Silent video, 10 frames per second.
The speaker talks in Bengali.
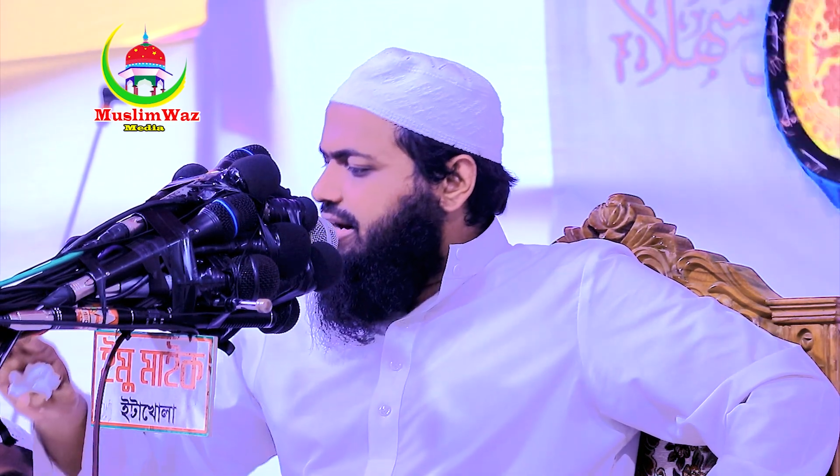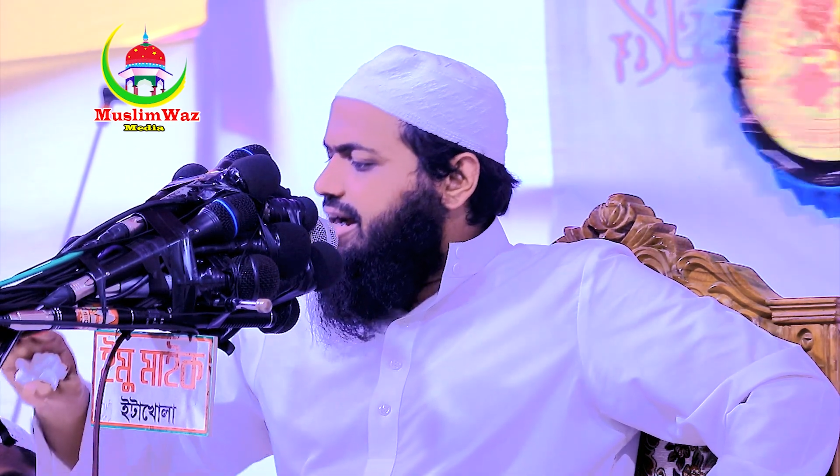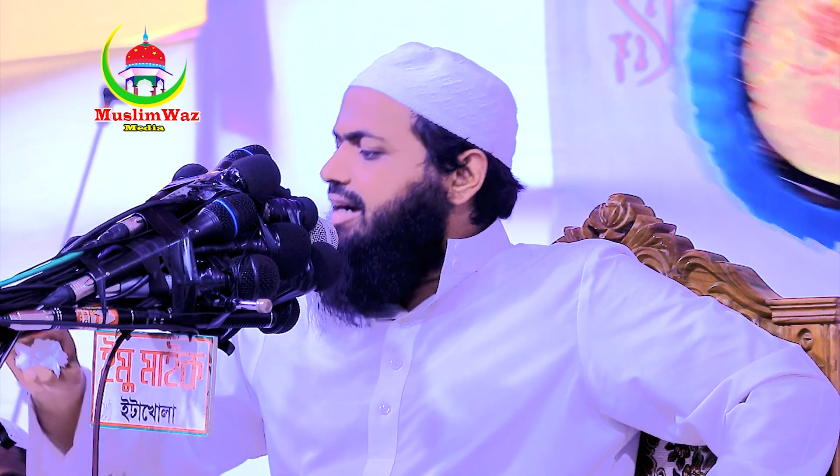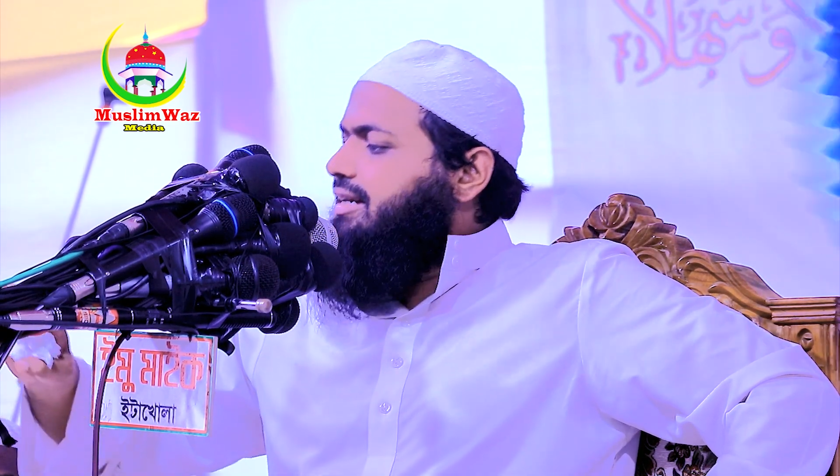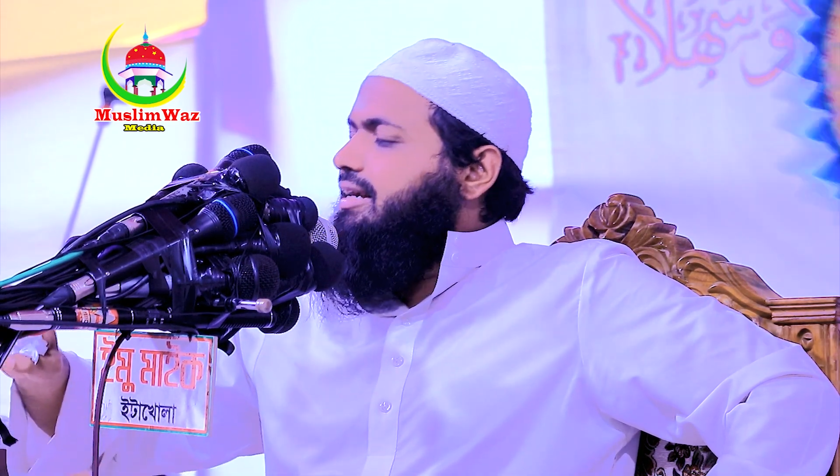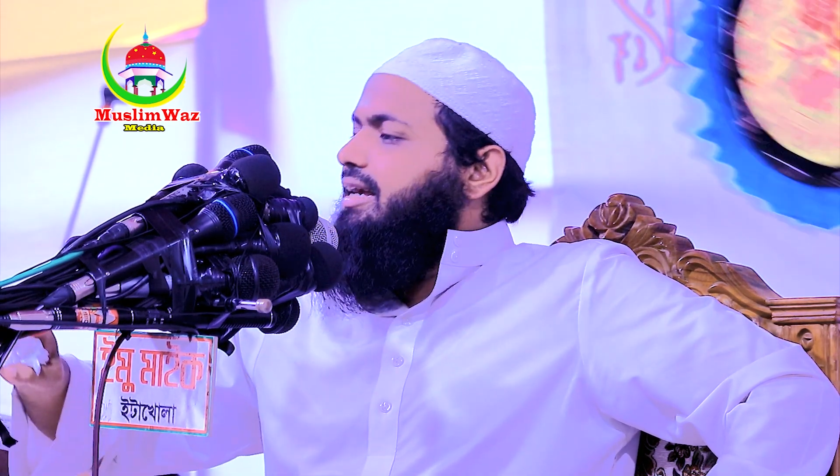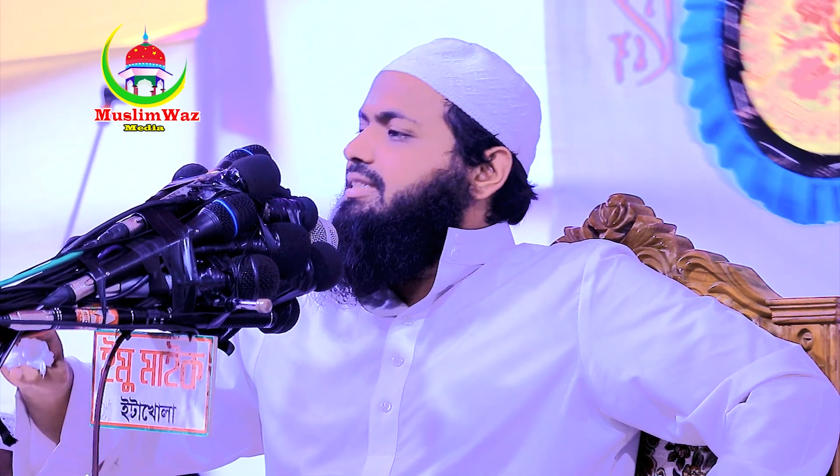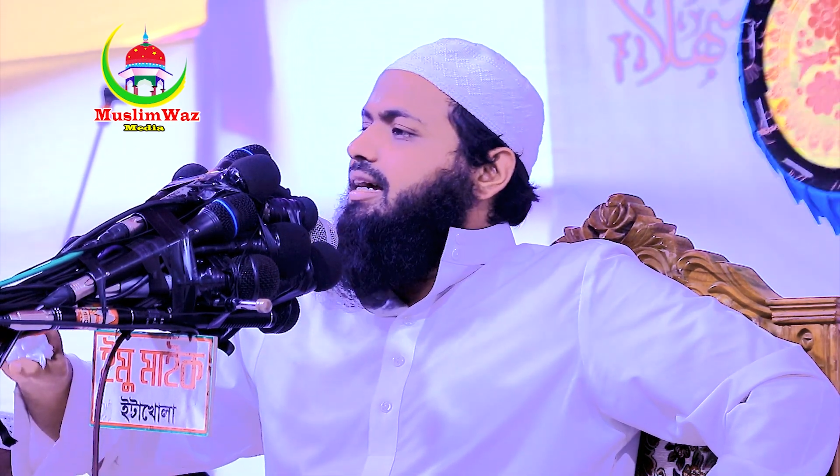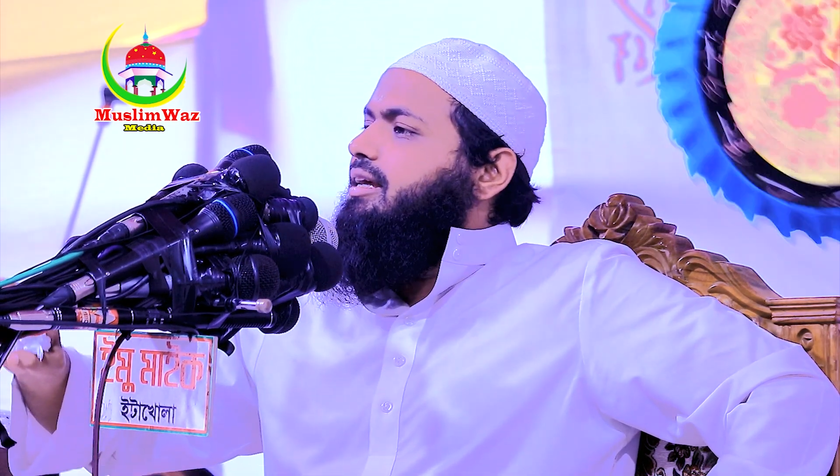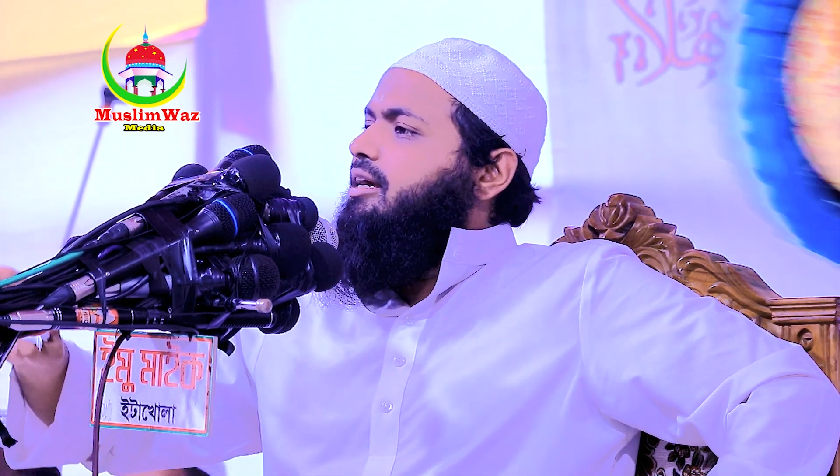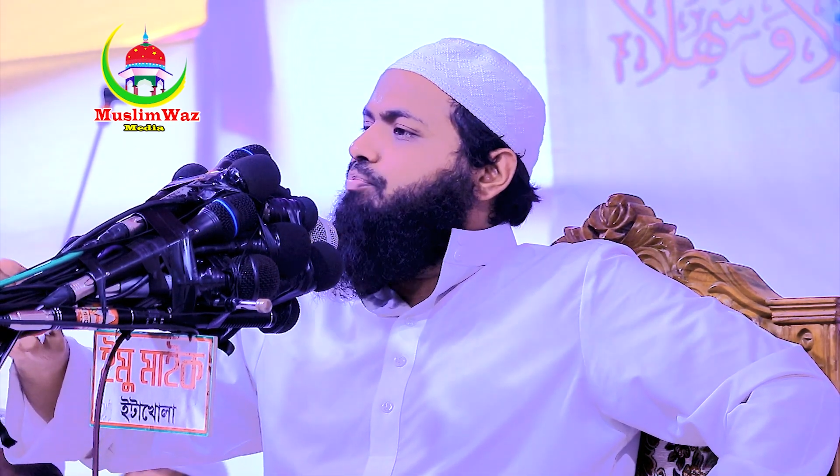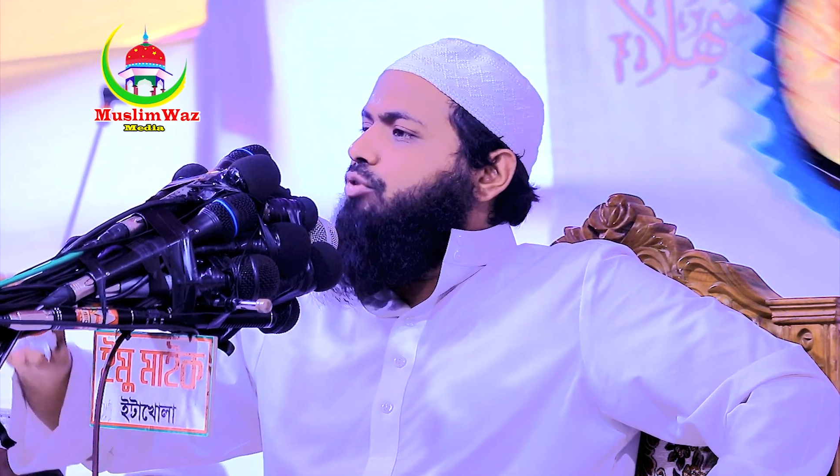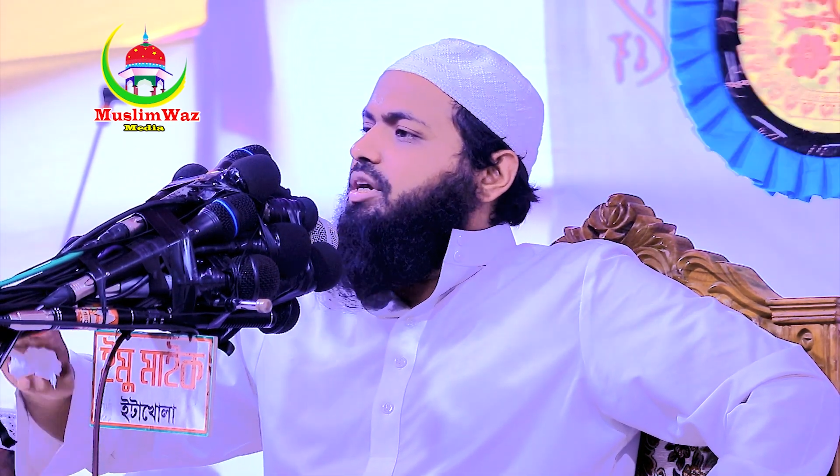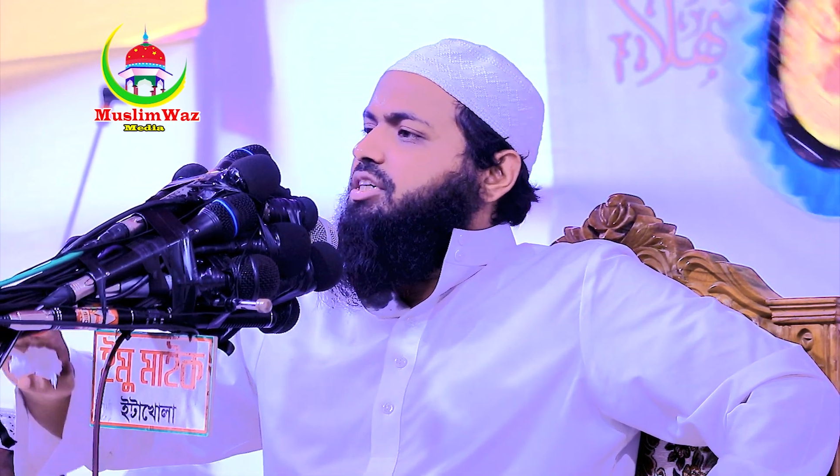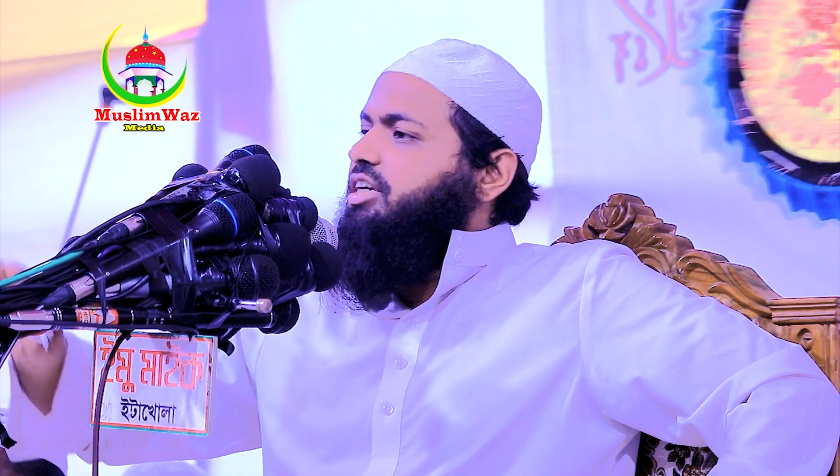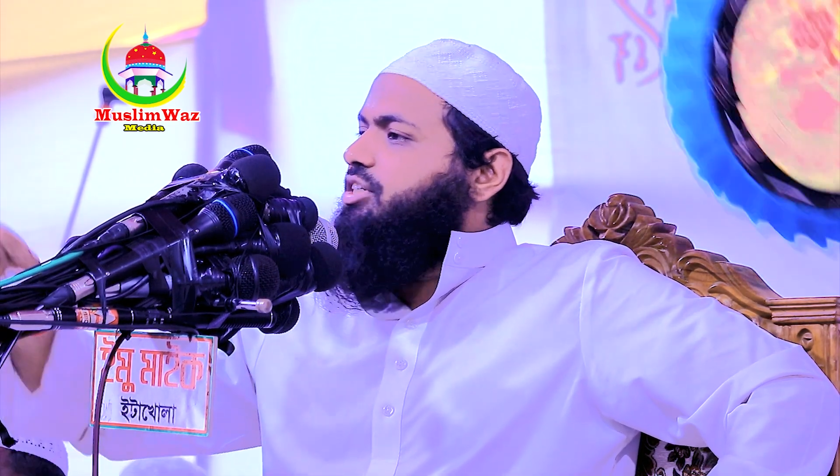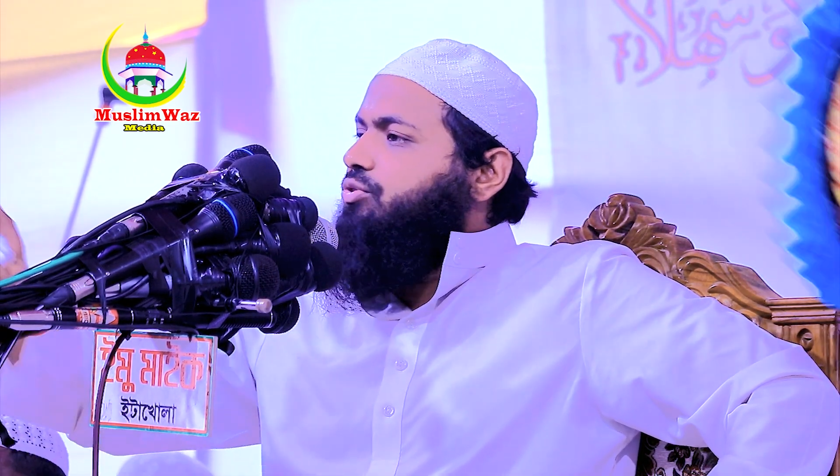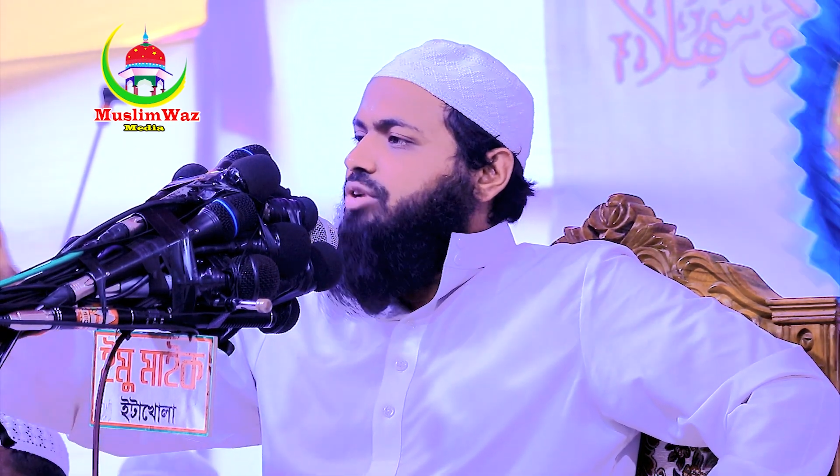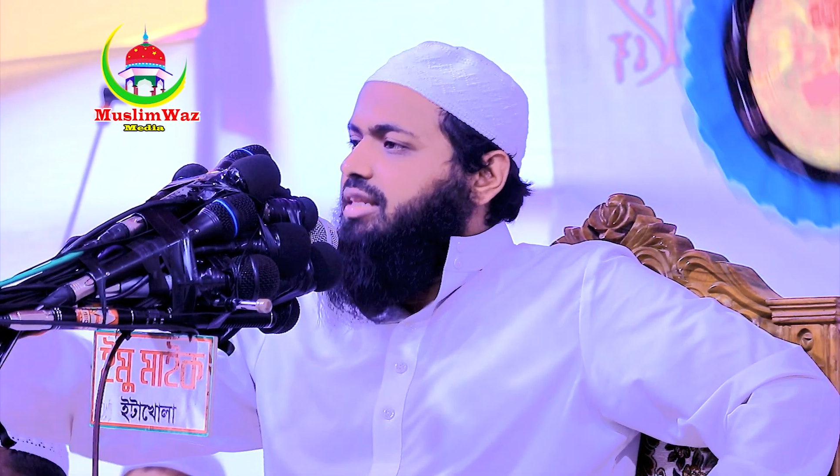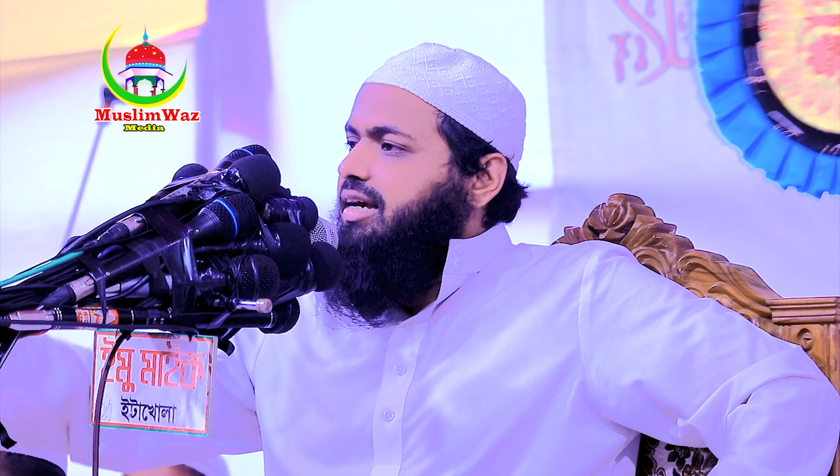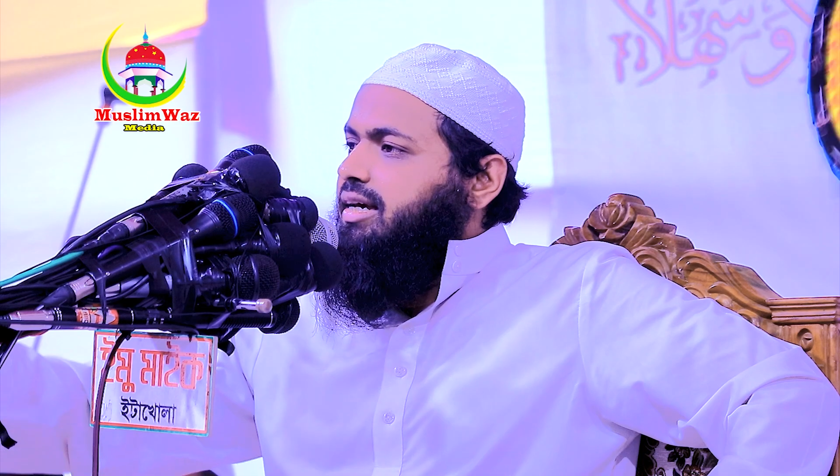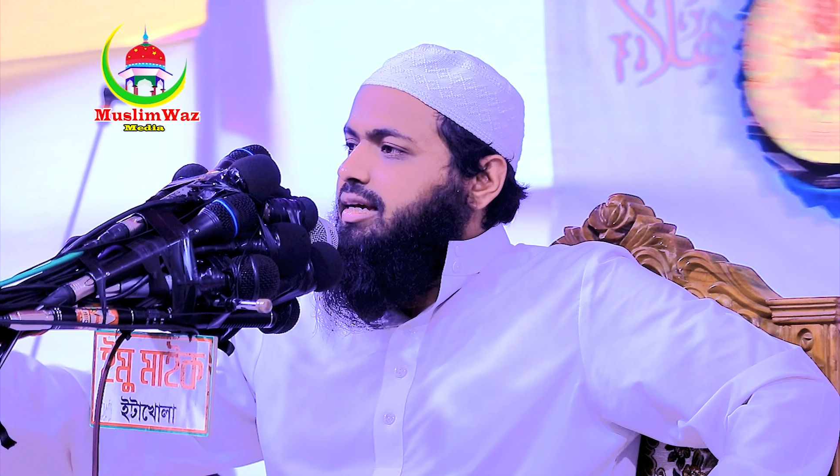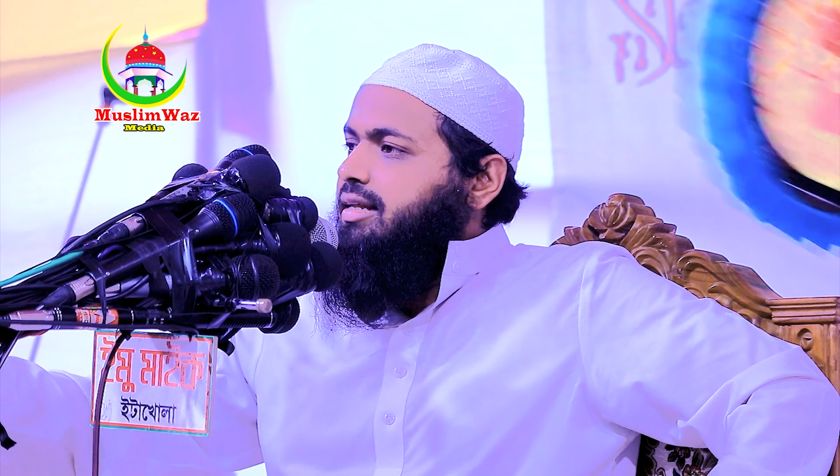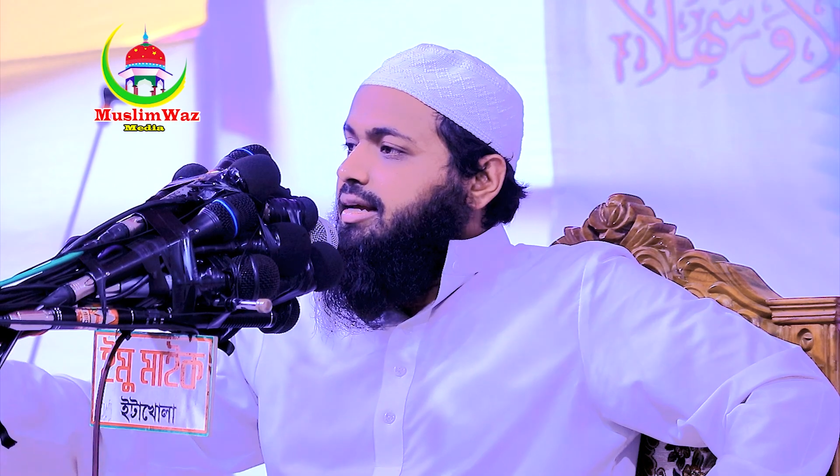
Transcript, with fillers: কাঠকে জ্বালিয়ে পুড়িয়ে শেষ করে দেয়